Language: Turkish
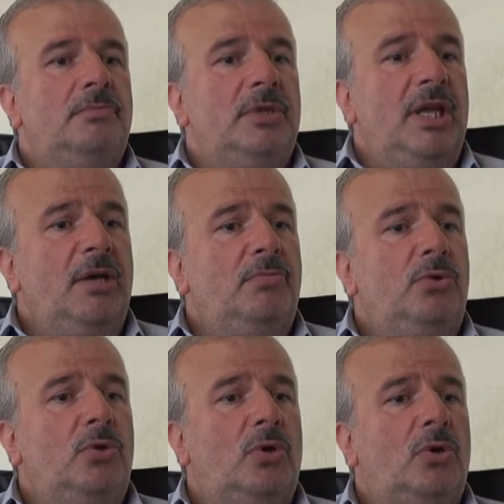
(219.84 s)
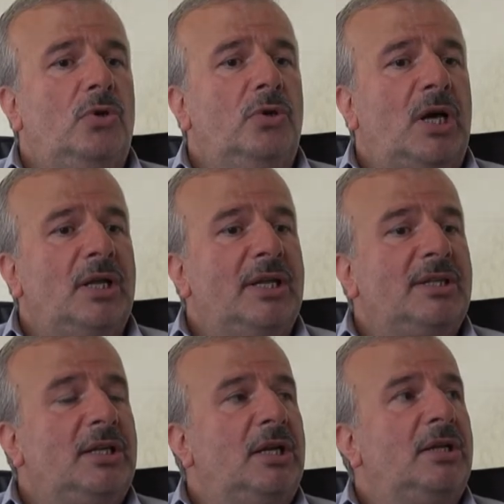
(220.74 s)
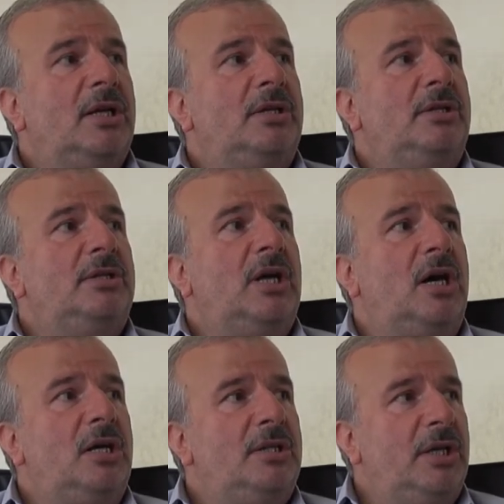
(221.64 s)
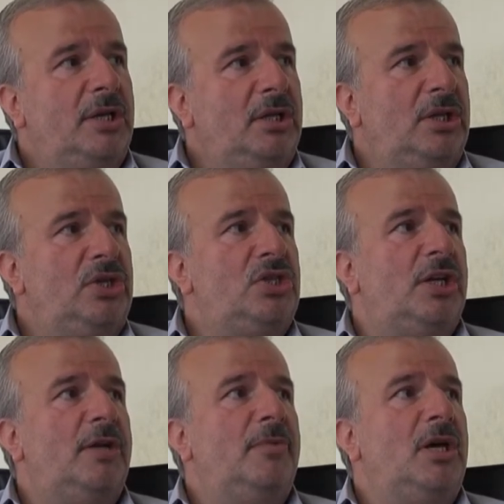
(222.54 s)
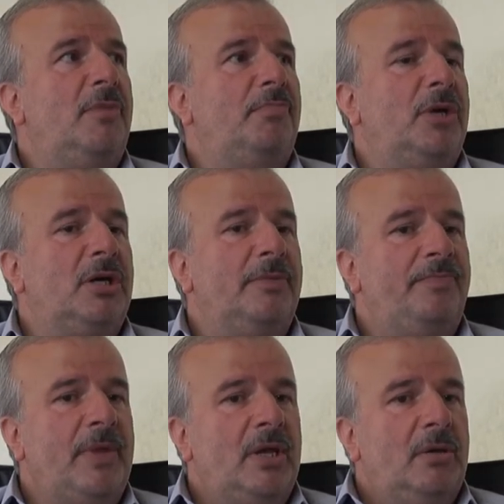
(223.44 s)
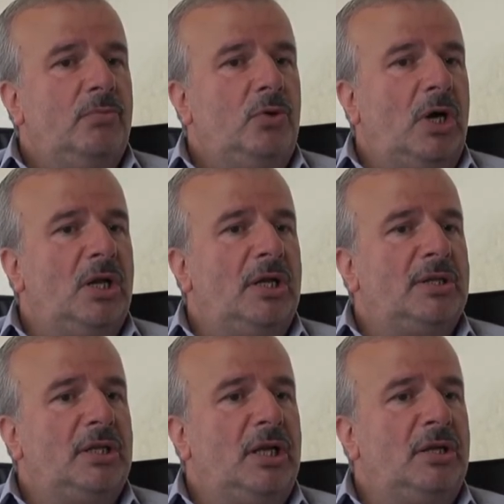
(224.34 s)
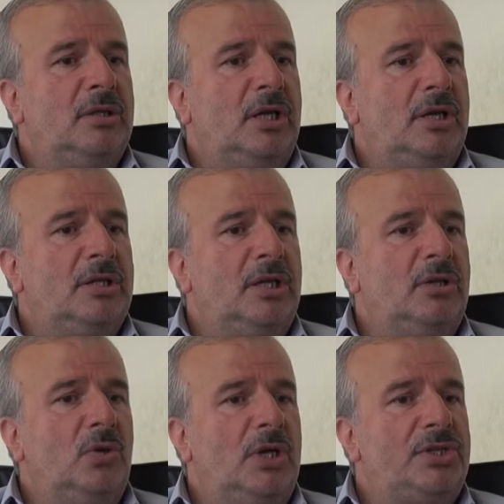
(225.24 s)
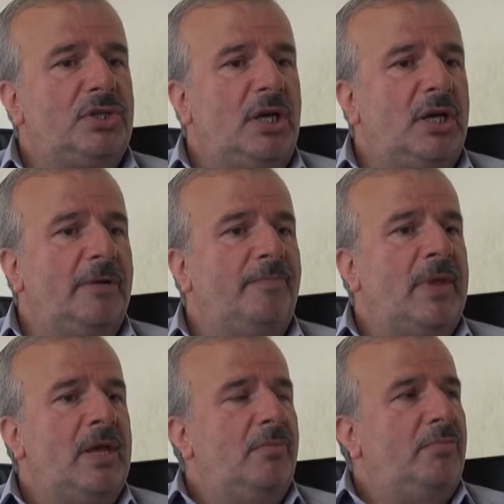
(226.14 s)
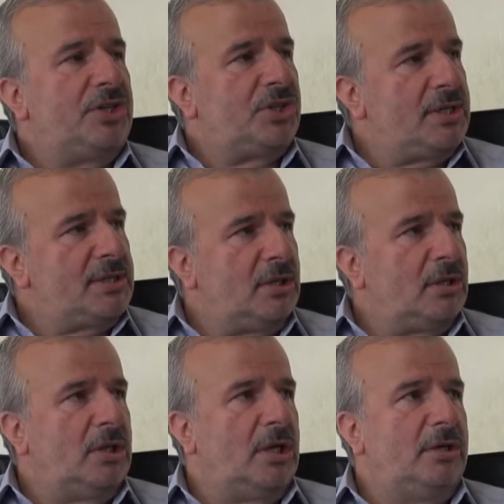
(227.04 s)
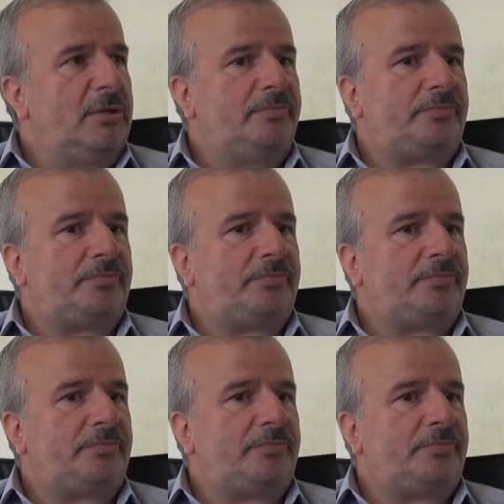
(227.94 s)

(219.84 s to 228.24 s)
Ne bu o anlatılanları daha derin inceleme yapmak, bu anlatılanlardan yola çıkarak başka sanıkları,